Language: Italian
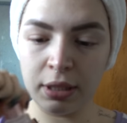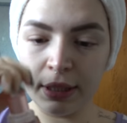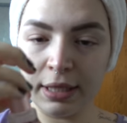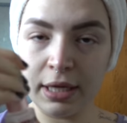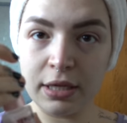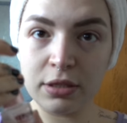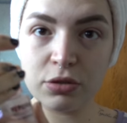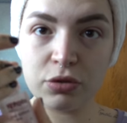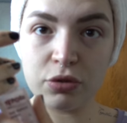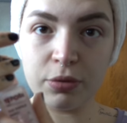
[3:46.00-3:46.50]

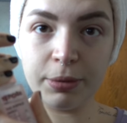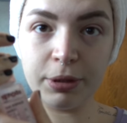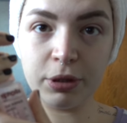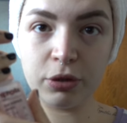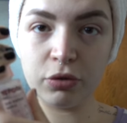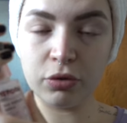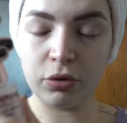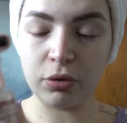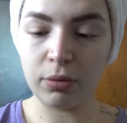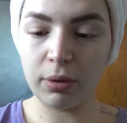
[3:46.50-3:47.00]
adesso
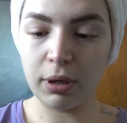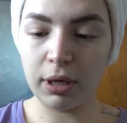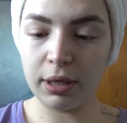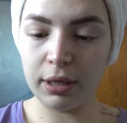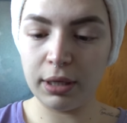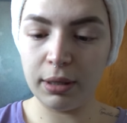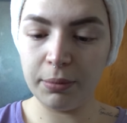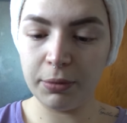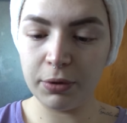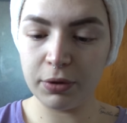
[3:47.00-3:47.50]
metto qua
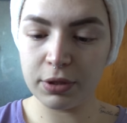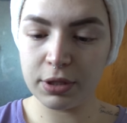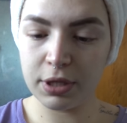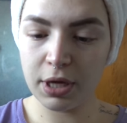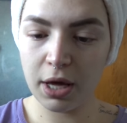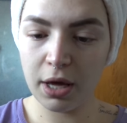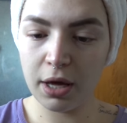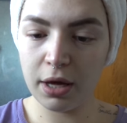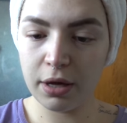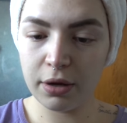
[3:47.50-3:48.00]
il mio
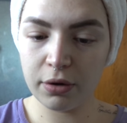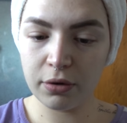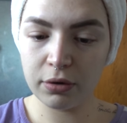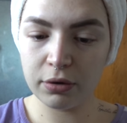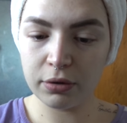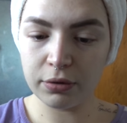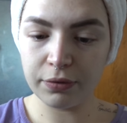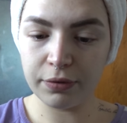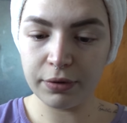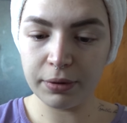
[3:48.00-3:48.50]

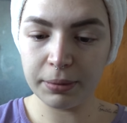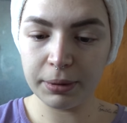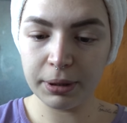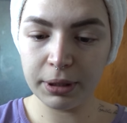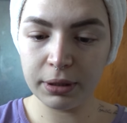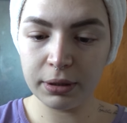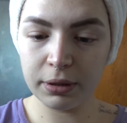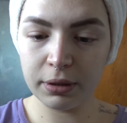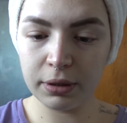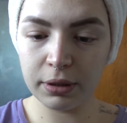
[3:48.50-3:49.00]
siero
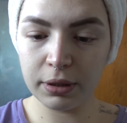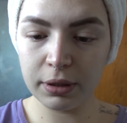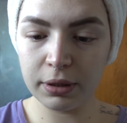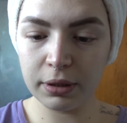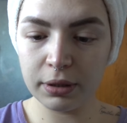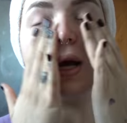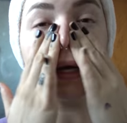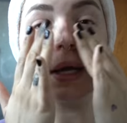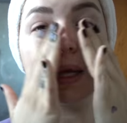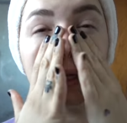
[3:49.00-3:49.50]
ovviamente
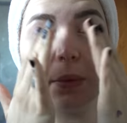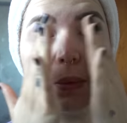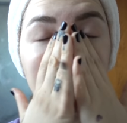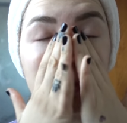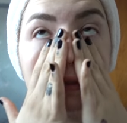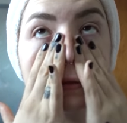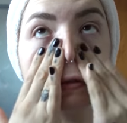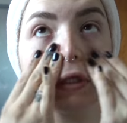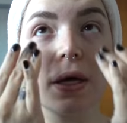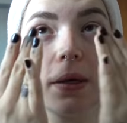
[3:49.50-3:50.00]
anche
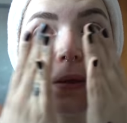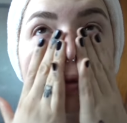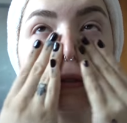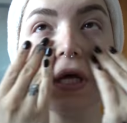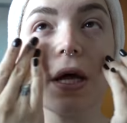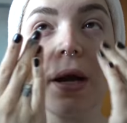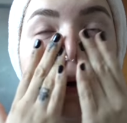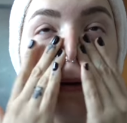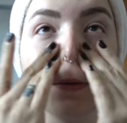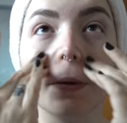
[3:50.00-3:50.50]
questa
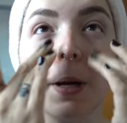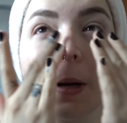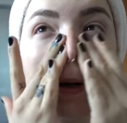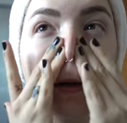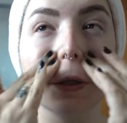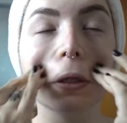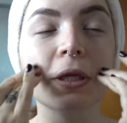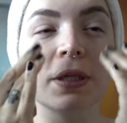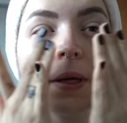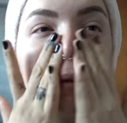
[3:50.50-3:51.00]
sarà una
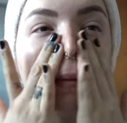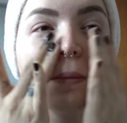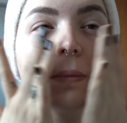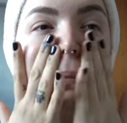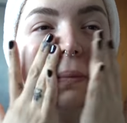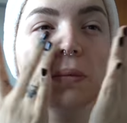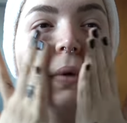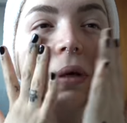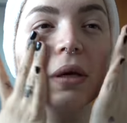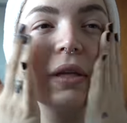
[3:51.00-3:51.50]
cosa
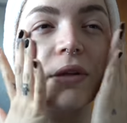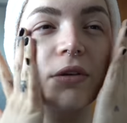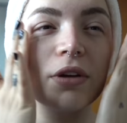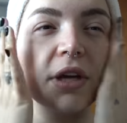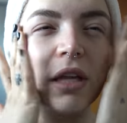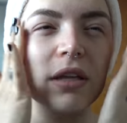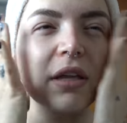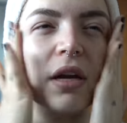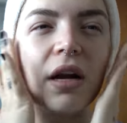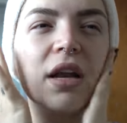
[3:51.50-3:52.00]
Devo
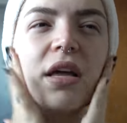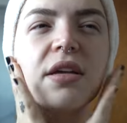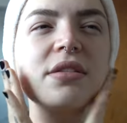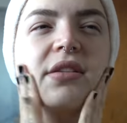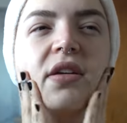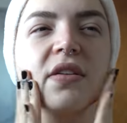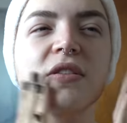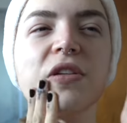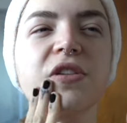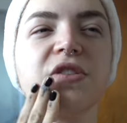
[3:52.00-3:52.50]
chiedere a
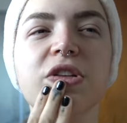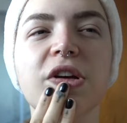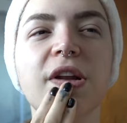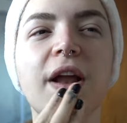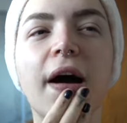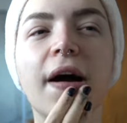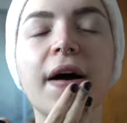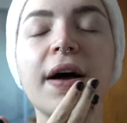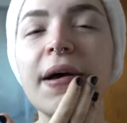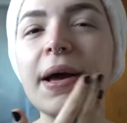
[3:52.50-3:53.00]
Alessia se ce
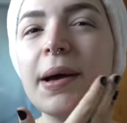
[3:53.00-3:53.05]
l'ha,